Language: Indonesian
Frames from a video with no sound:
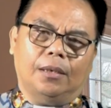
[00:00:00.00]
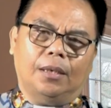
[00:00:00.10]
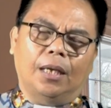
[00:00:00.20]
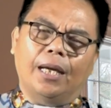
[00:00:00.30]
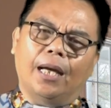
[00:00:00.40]

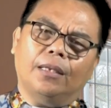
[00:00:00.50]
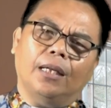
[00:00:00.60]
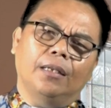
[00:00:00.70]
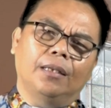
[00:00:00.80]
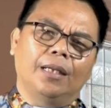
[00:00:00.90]

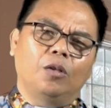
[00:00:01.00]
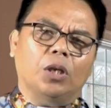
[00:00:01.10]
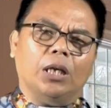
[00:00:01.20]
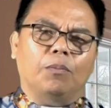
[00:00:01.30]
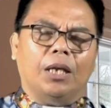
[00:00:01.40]
Kelihatan di
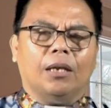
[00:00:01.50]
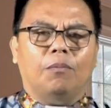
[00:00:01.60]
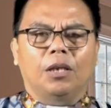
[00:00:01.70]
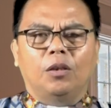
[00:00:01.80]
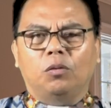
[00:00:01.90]
luar mereka
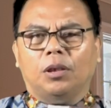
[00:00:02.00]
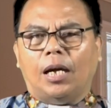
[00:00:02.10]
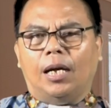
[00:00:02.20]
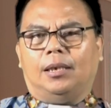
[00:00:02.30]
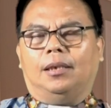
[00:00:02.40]
begitu
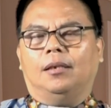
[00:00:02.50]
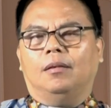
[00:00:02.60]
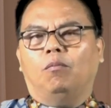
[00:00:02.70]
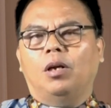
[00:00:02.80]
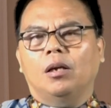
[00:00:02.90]
taat,
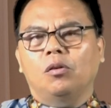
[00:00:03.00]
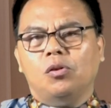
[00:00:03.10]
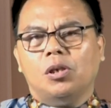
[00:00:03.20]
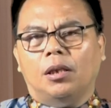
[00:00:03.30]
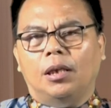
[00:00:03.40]
begitu
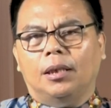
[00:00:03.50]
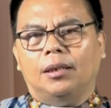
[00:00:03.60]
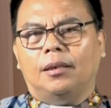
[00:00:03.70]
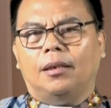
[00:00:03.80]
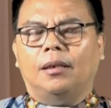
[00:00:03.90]
setia,
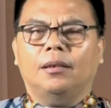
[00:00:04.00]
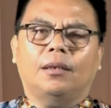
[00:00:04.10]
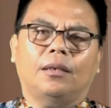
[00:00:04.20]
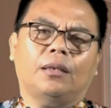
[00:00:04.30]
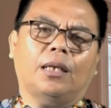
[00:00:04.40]

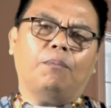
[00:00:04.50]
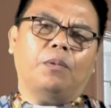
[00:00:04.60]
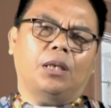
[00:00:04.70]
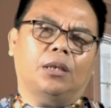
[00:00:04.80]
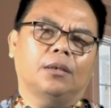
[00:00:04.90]

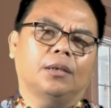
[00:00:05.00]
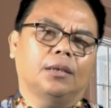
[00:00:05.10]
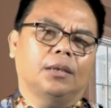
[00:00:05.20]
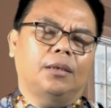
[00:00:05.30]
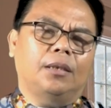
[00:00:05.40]
tetapi
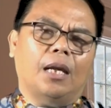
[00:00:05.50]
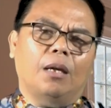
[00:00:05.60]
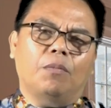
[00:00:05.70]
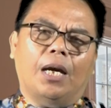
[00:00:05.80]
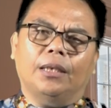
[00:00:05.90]
di
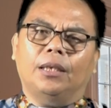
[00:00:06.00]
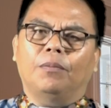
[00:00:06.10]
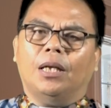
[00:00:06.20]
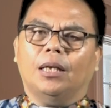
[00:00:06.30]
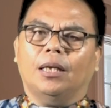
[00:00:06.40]
dalam hati
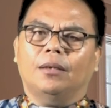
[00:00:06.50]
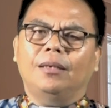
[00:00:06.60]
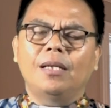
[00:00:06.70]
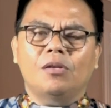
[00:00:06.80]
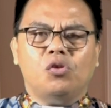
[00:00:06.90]
mereka
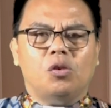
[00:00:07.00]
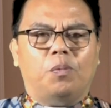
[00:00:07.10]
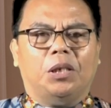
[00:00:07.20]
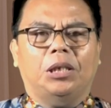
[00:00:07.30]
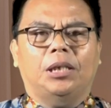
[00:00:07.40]
tidak
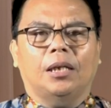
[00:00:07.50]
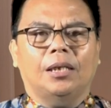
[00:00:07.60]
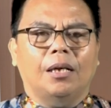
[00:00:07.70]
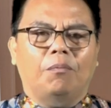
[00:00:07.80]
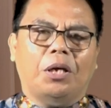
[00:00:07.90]
seperti yang
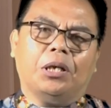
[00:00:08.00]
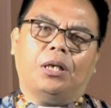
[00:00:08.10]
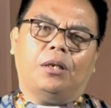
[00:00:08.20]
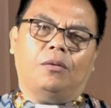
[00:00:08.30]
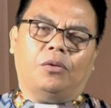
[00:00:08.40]

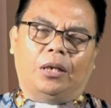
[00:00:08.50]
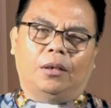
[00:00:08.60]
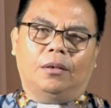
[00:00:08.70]
digambarkan di luar.